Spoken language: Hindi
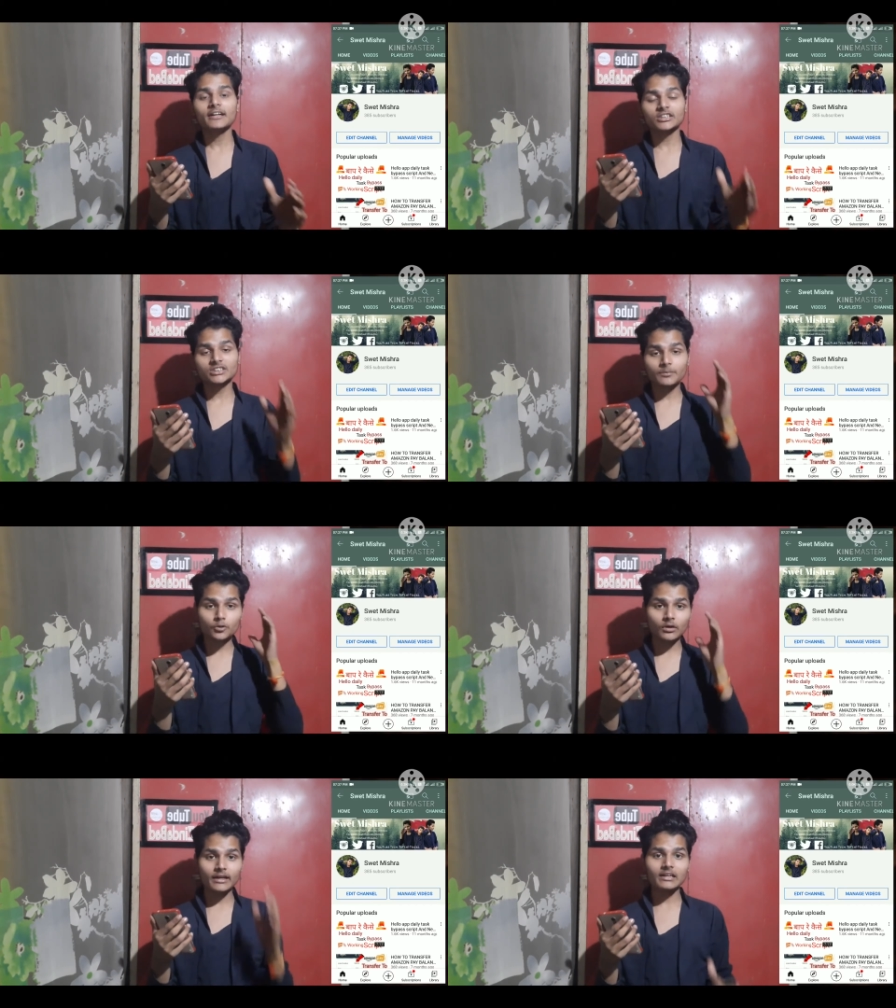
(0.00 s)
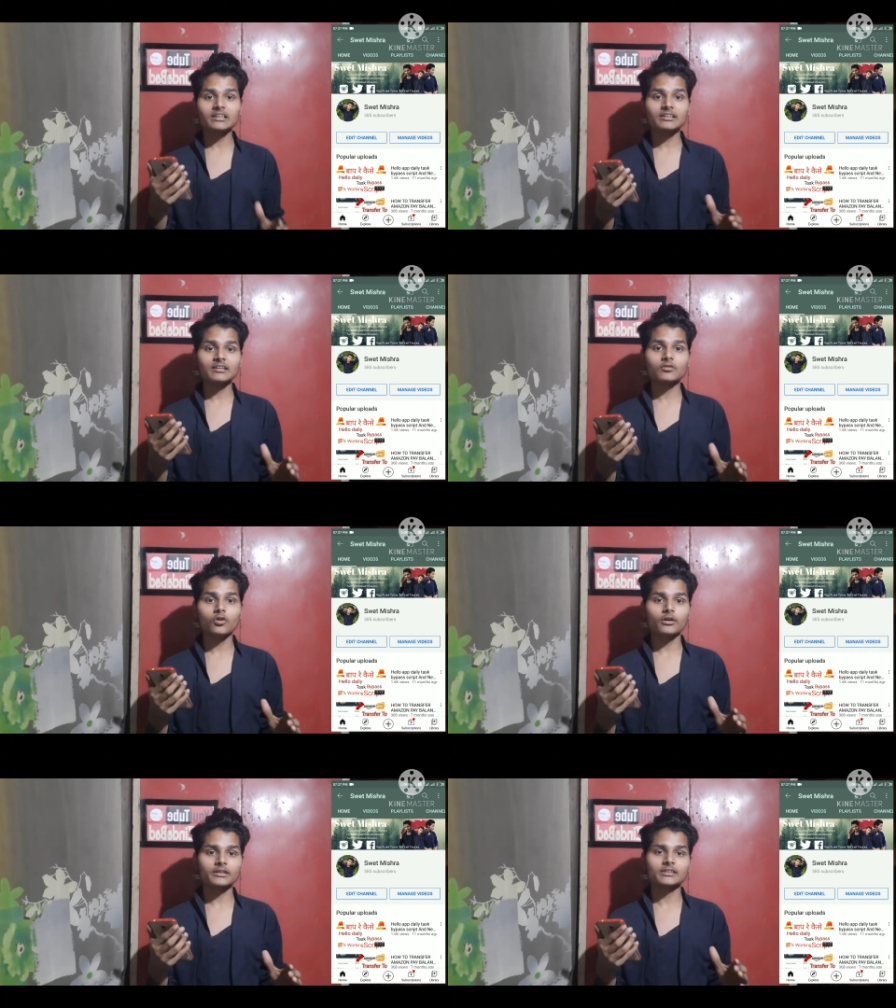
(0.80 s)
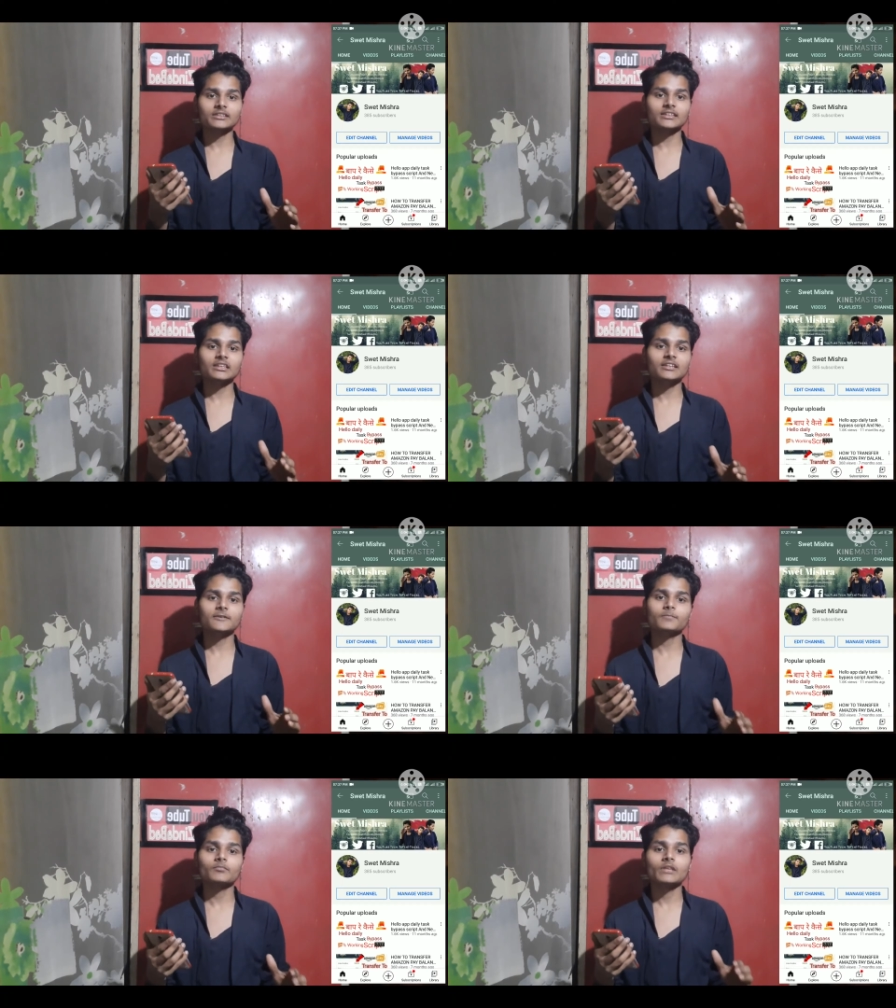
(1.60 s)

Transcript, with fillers: कस्टम यू ऑन करने के लिए